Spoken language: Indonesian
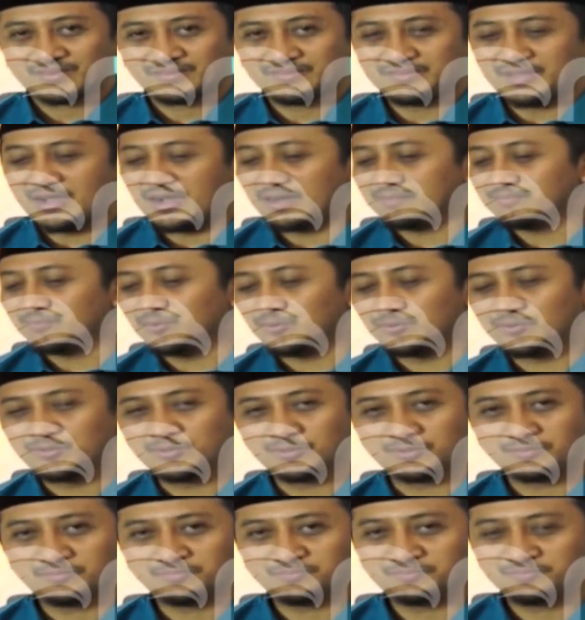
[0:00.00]
Jangan
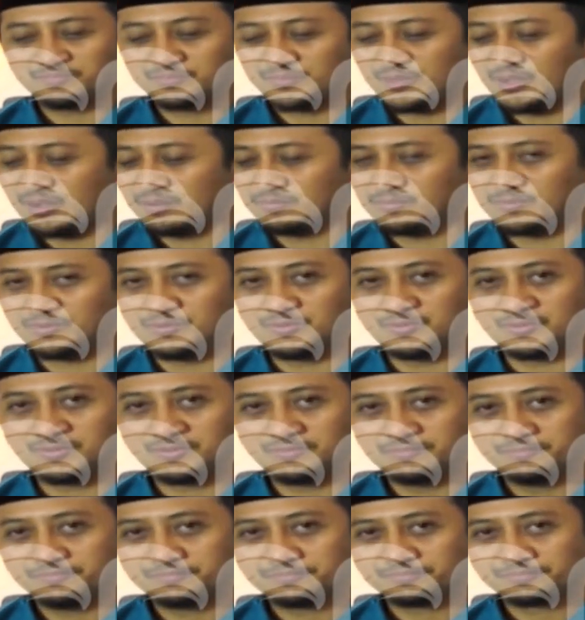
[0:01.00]
mundur. Jangan mundur.
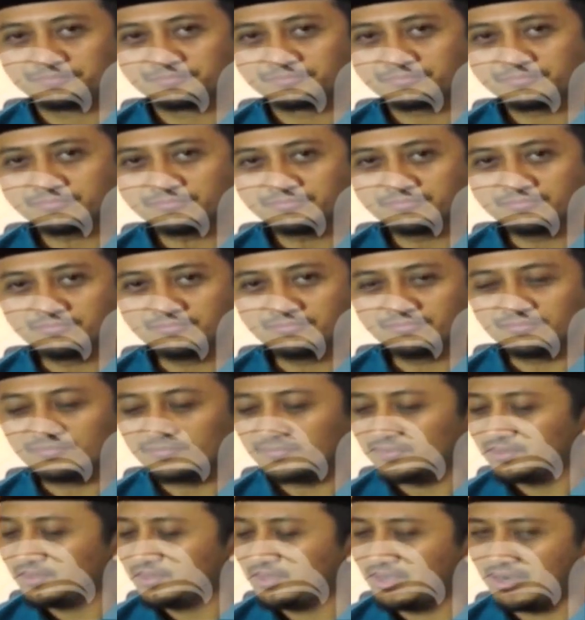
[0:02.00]

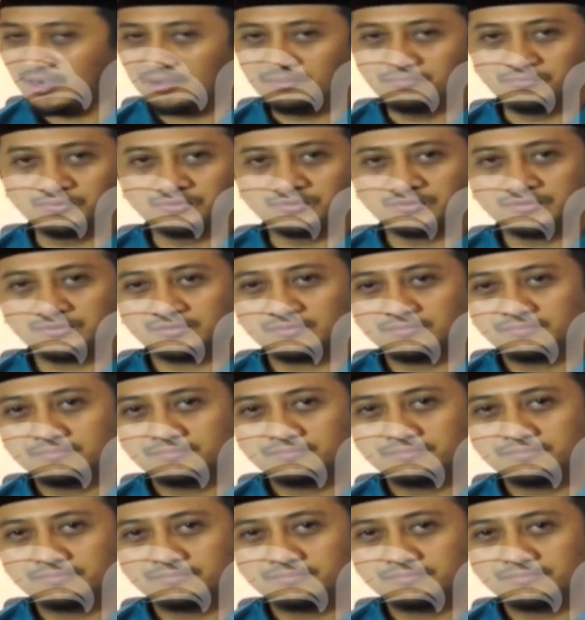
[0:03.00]
Jangan mundur.